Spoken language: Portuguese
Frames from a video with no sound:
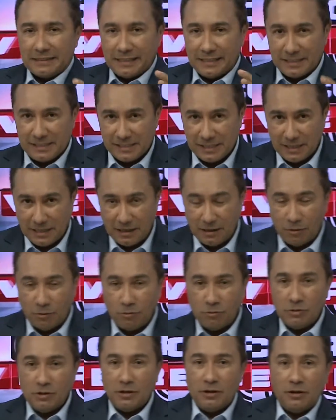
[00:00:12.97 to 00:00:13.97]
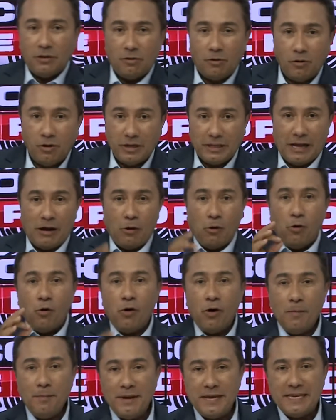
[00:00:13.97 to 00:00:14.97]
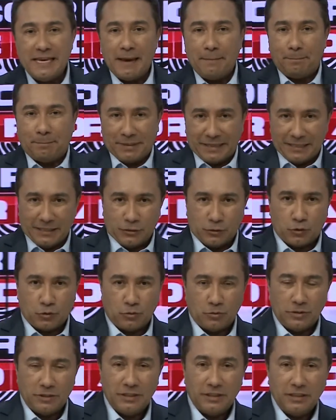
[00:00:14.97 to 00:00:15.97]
atenção, olha, homem é preso